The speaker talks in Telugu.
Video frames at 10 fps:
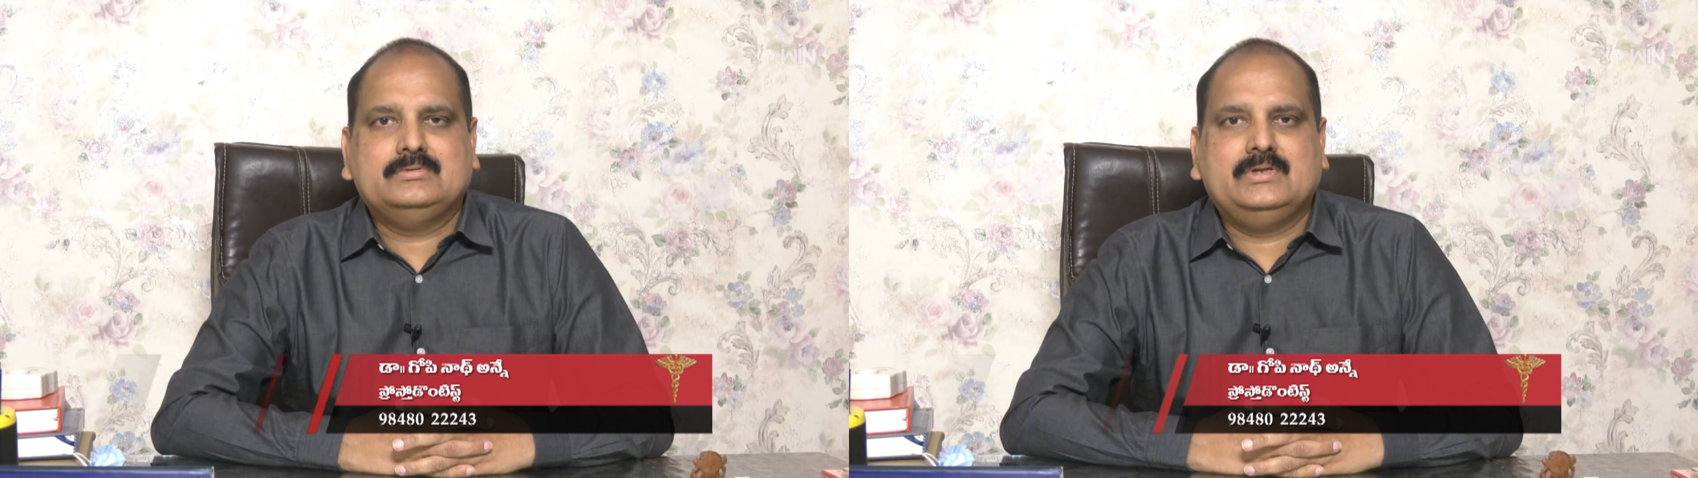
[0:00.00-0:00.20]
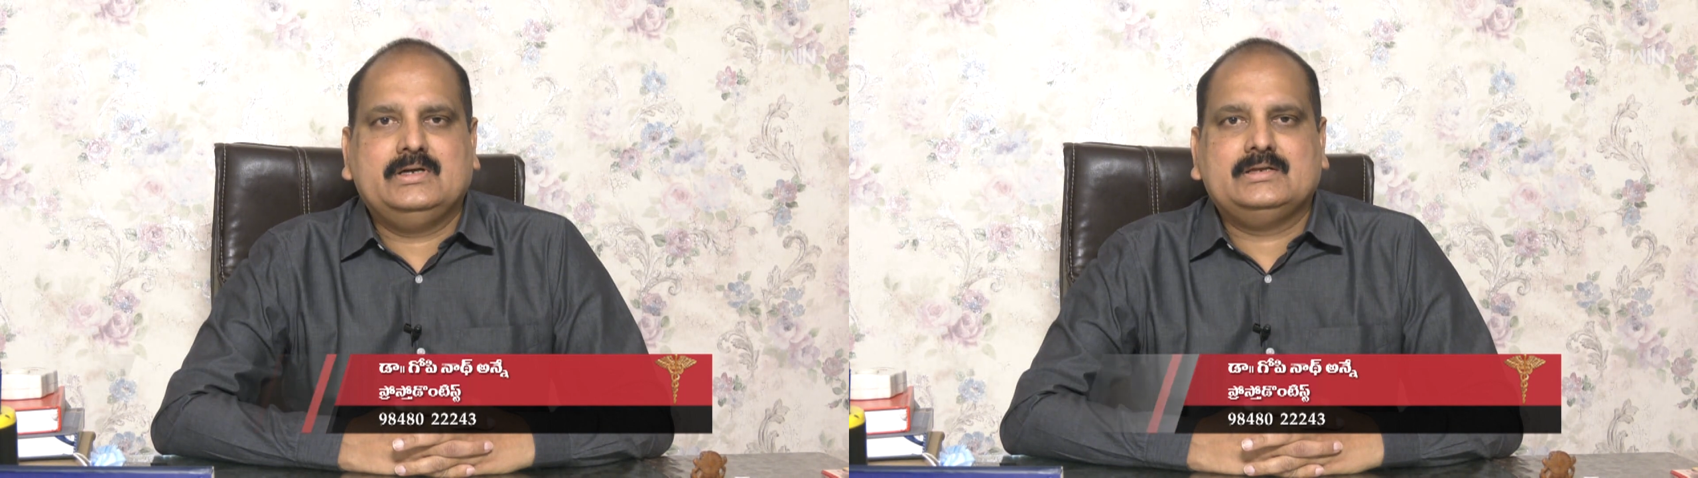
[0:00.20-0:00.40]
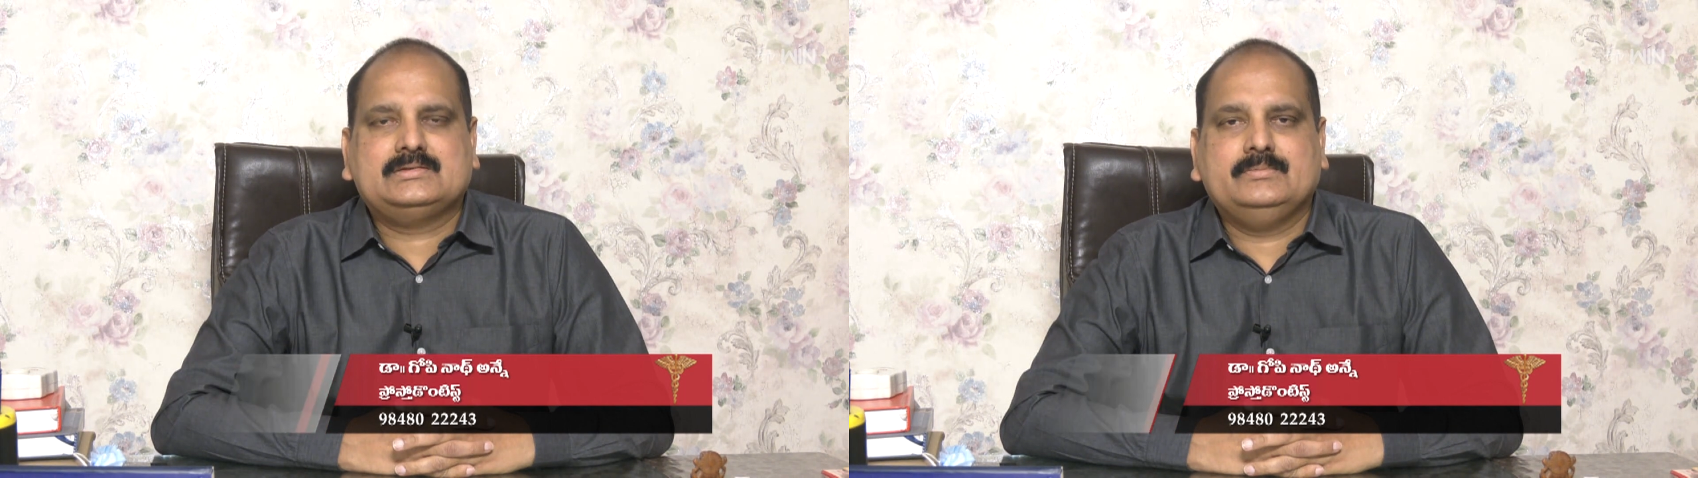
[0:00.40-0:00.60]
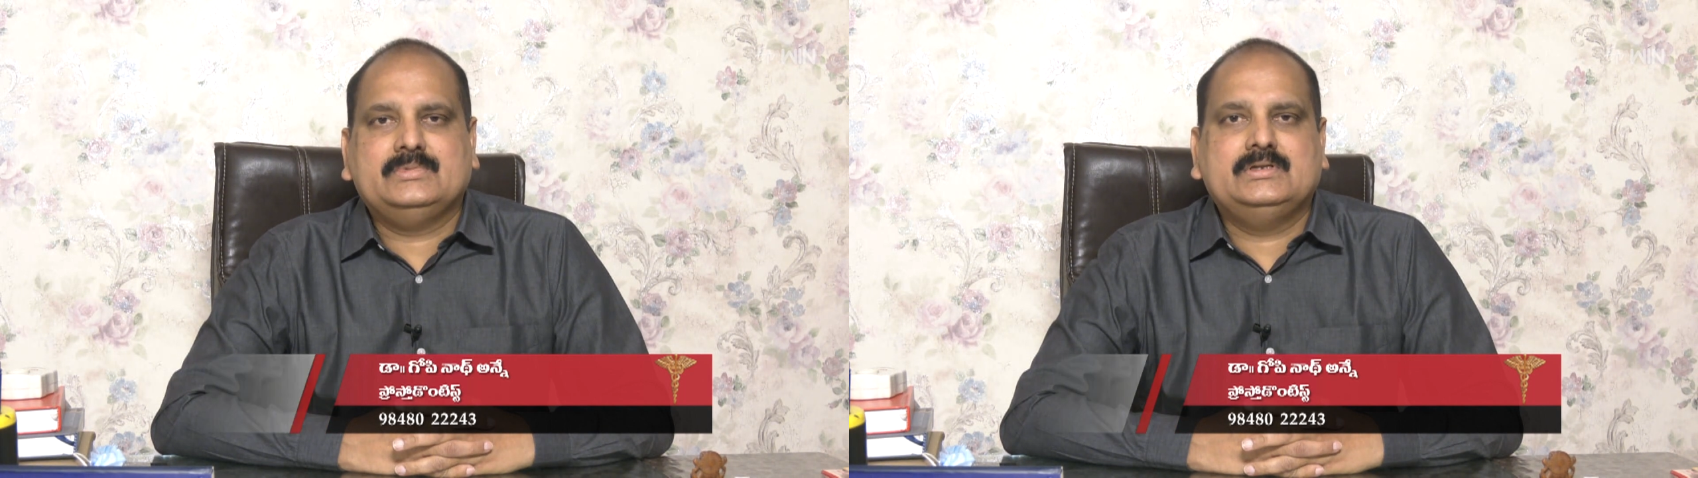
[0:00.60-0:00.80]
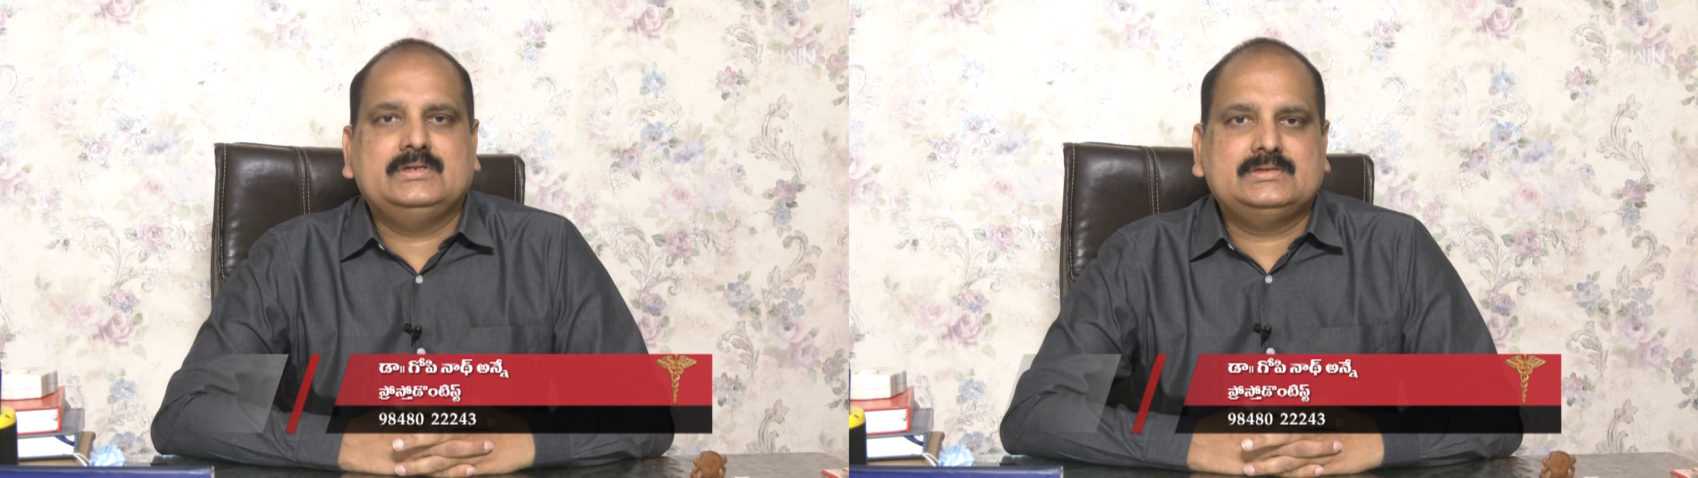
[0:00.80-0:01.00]
దానికి
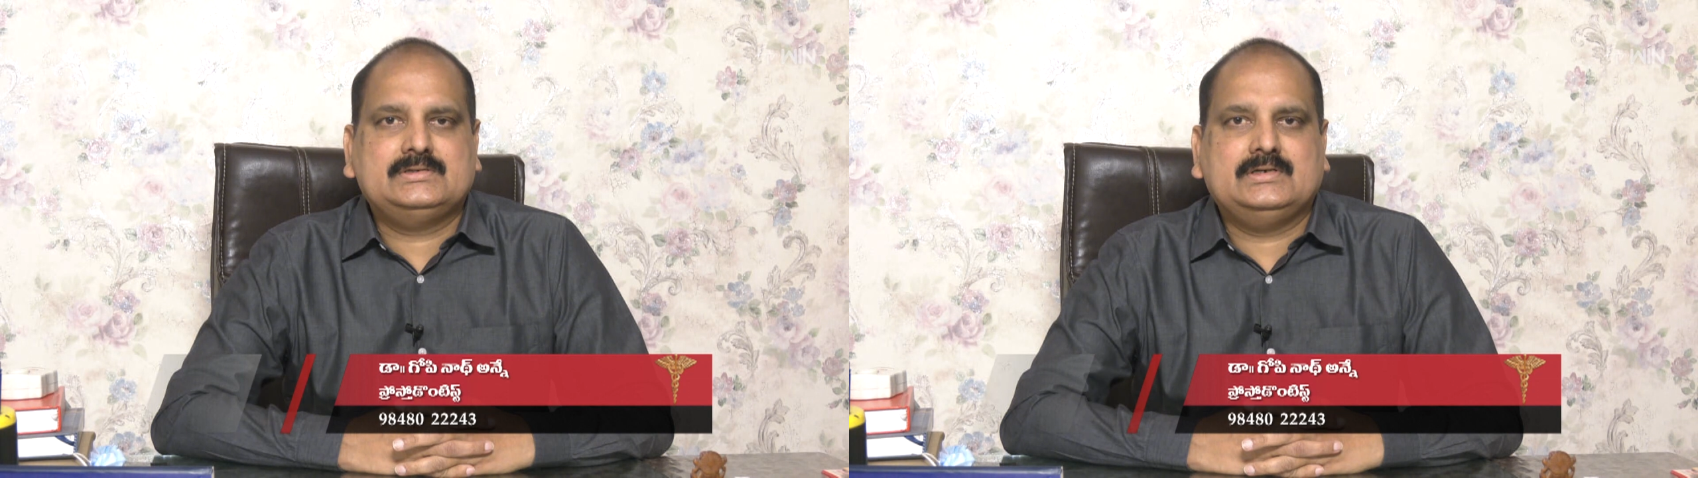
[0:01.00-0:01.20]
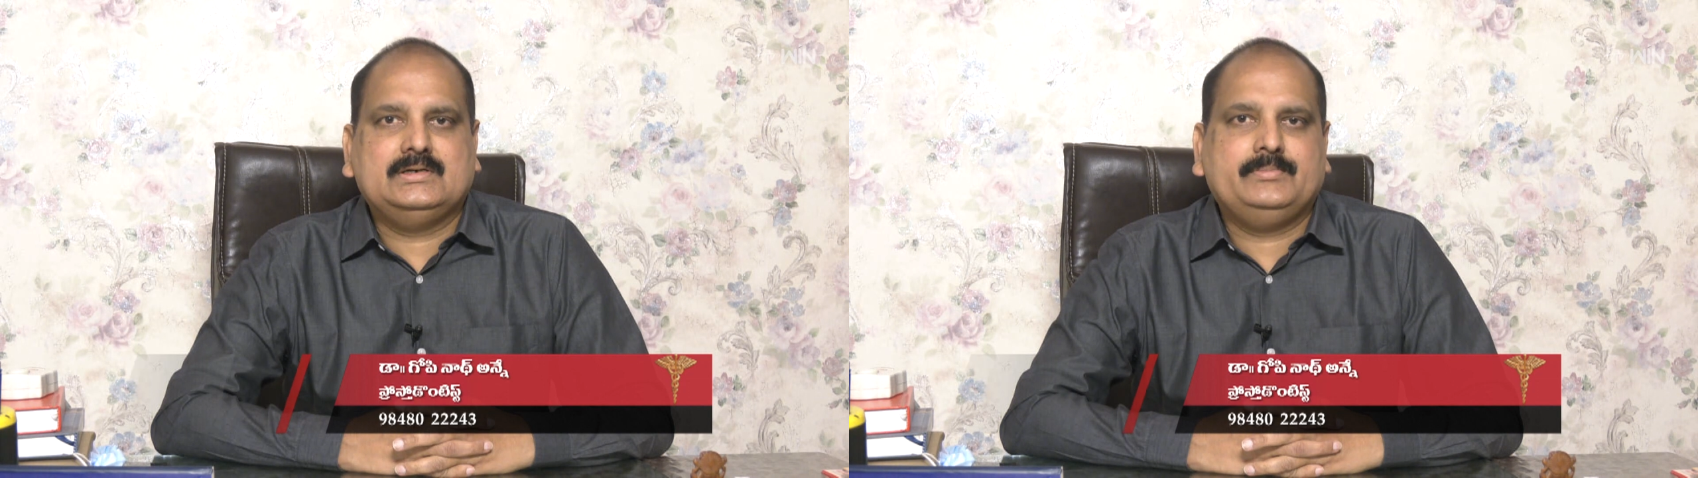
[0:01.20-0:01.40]
సంబంధించిన